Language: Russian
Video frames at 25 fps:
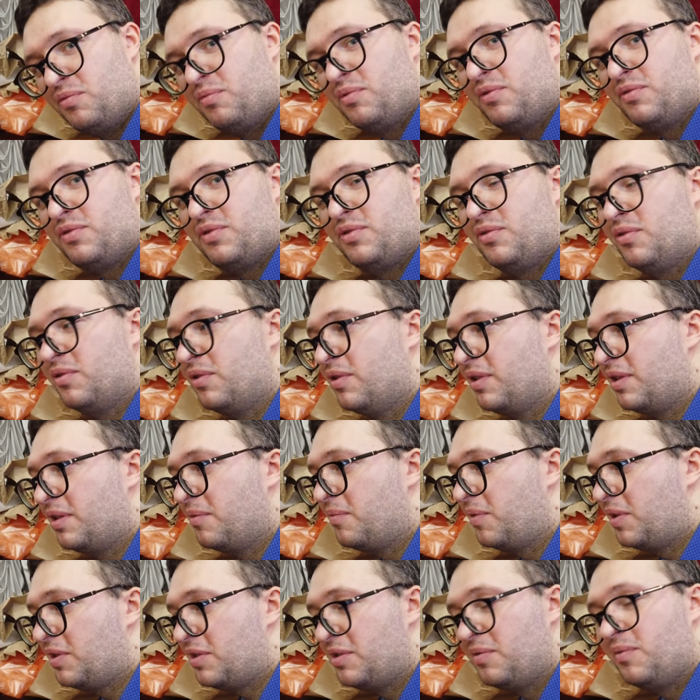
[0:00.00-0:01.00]
чтобы все это
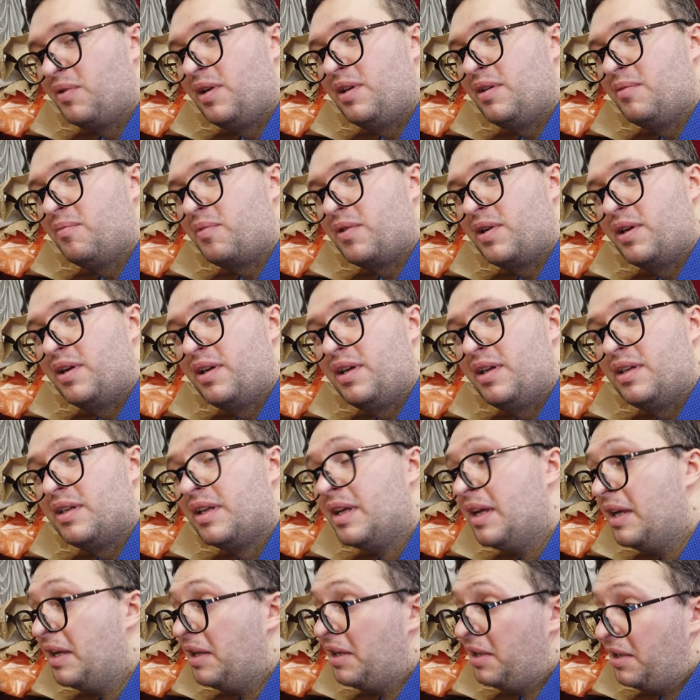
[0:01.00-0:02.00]
максимально прогреть.
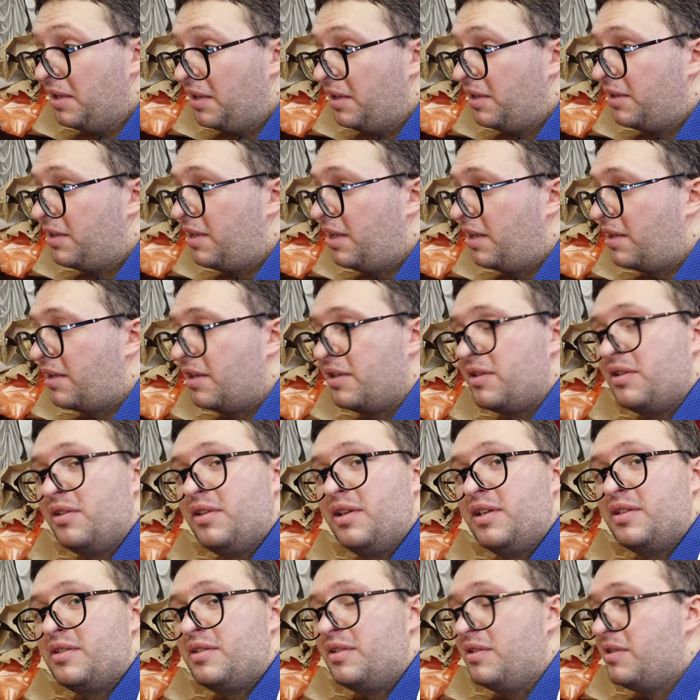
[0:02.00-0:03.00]
Так
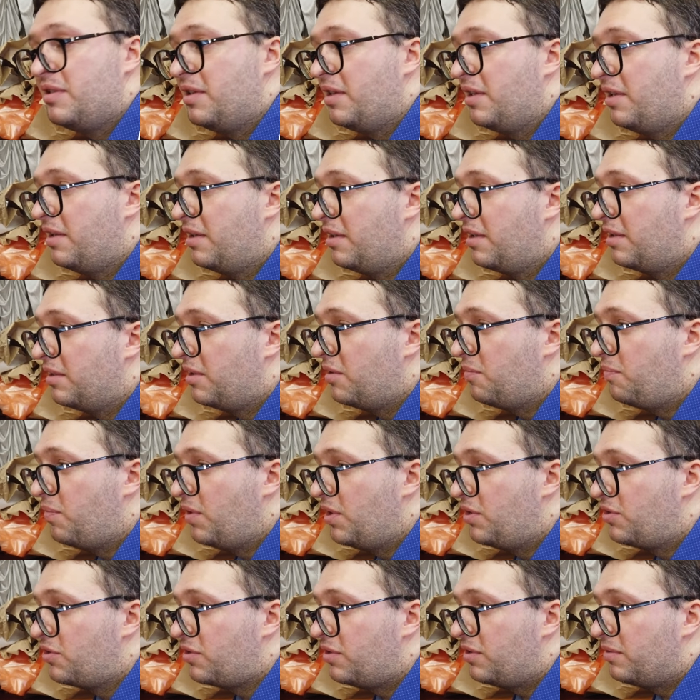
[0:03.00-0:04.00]
родилась идея этой
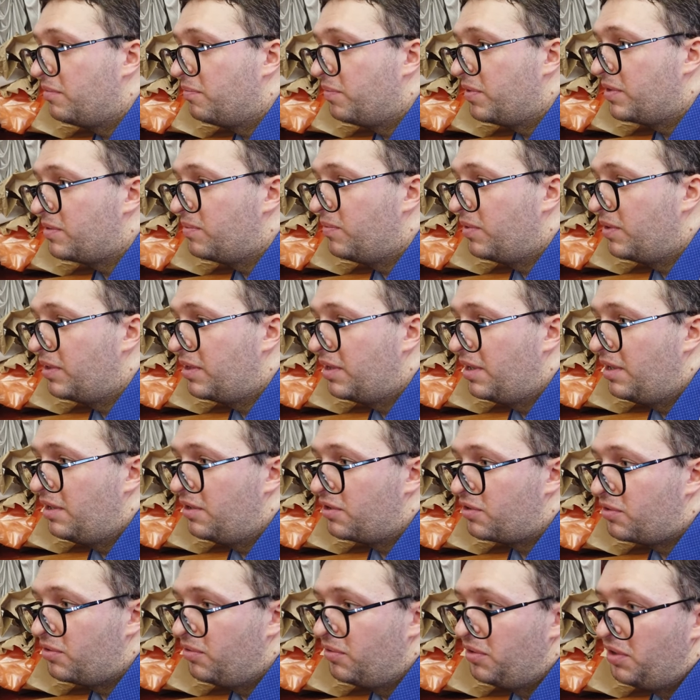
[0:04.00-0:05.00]
печки. Посмотрели,
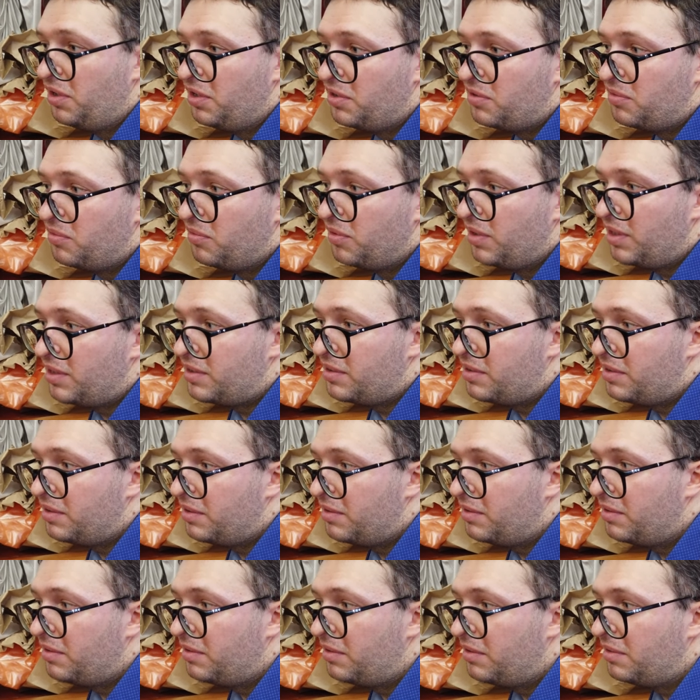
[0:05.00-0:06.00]
что есть у нас
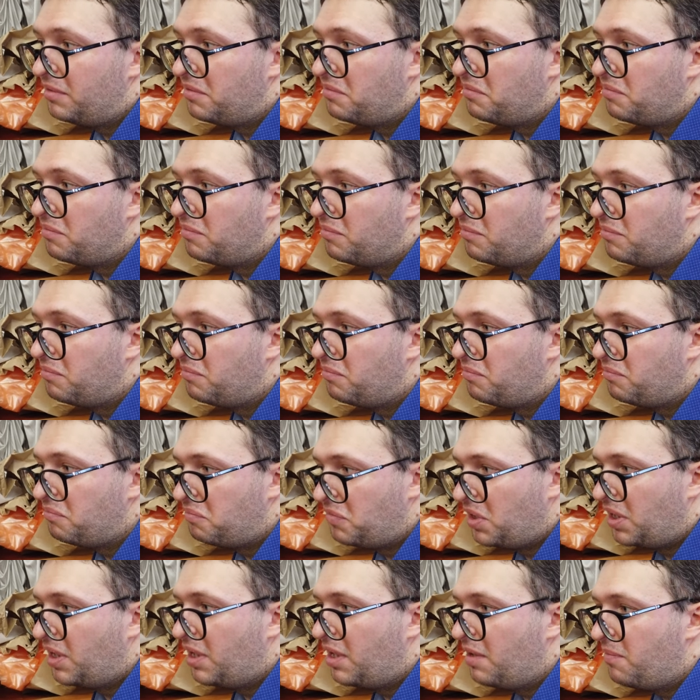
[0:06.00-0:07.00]
э, в
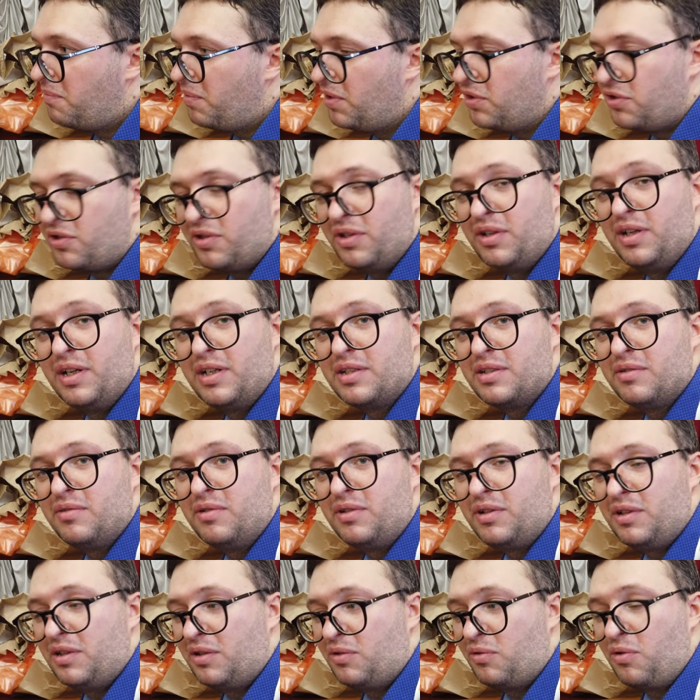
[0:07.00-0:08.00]
такая печка
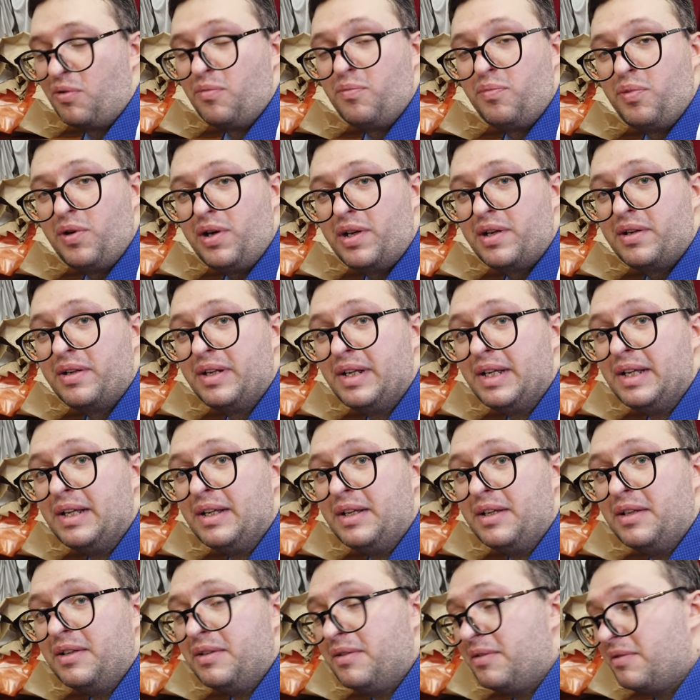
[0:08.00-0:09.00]
газовая, как Компар.
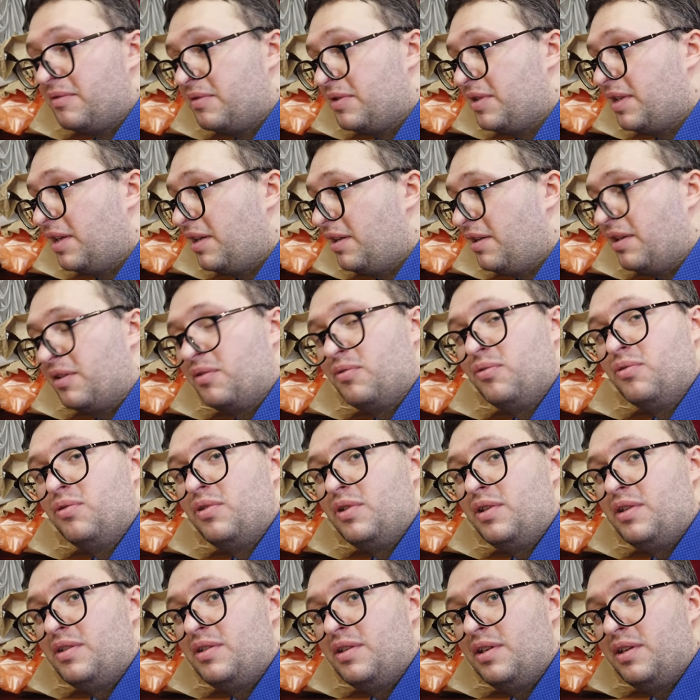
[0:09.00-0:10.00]
Взяли
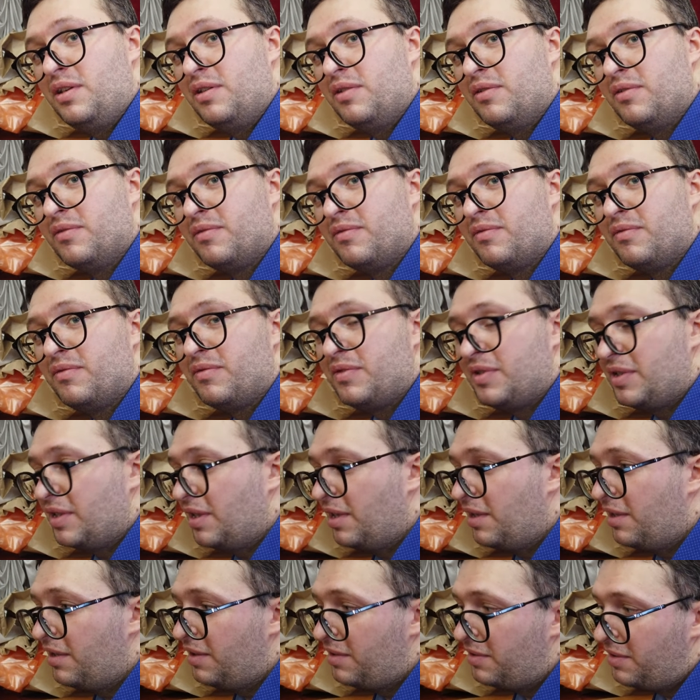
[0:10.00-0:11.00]
оттуда идею,
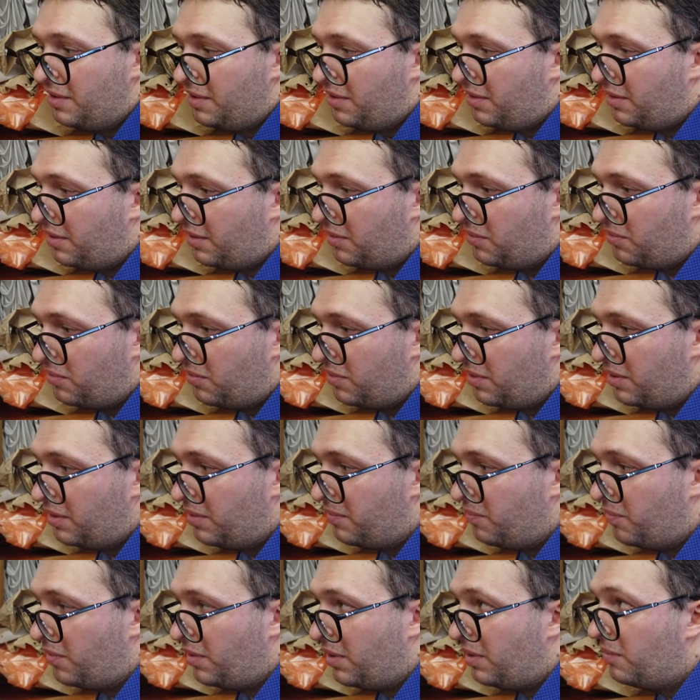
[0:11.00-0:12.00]
взяли идеи, которые
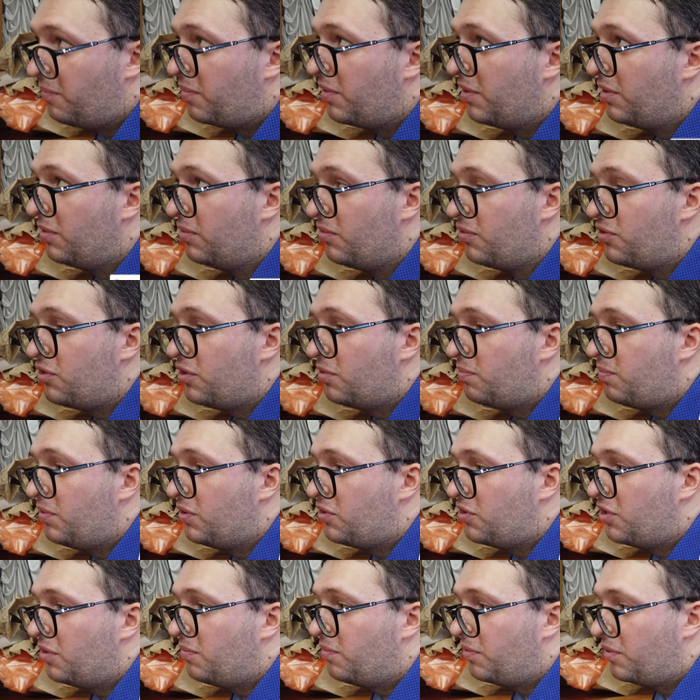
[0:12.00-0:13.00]
были в предыдущих
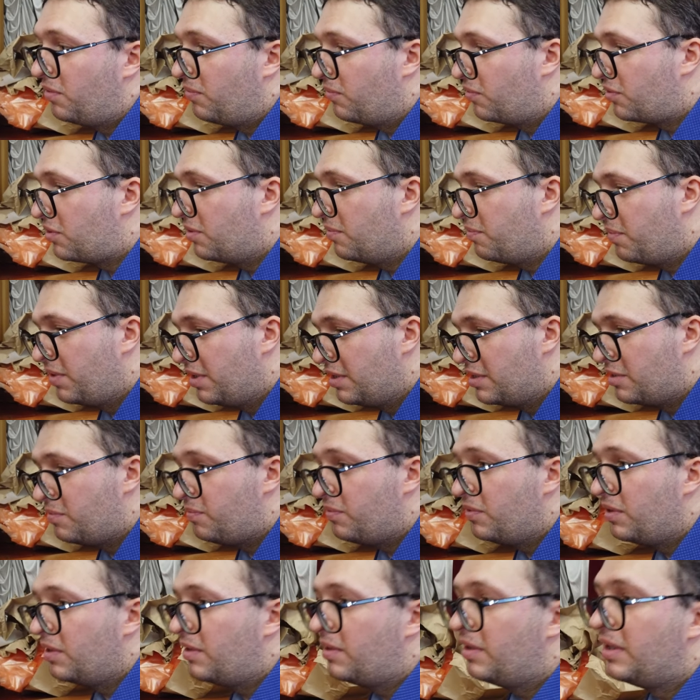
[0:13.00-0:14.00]
печей, потому что, в
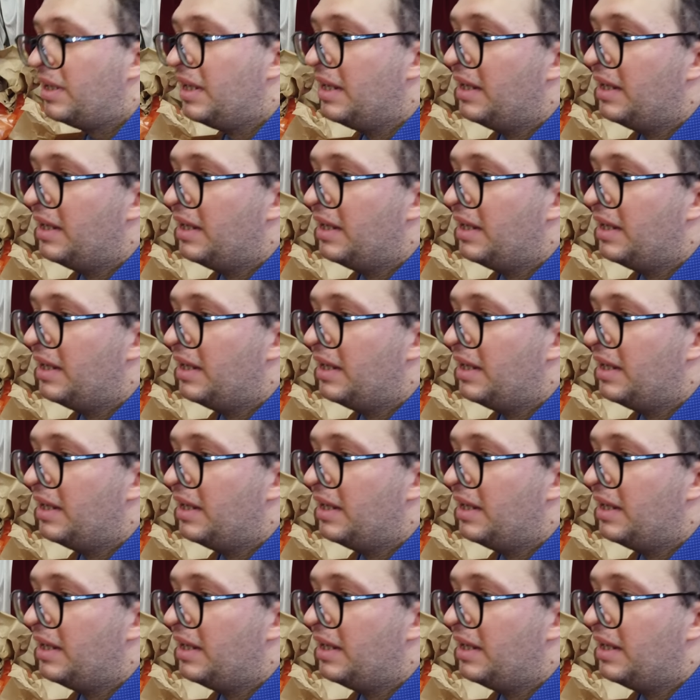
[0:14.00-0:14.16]
принципе,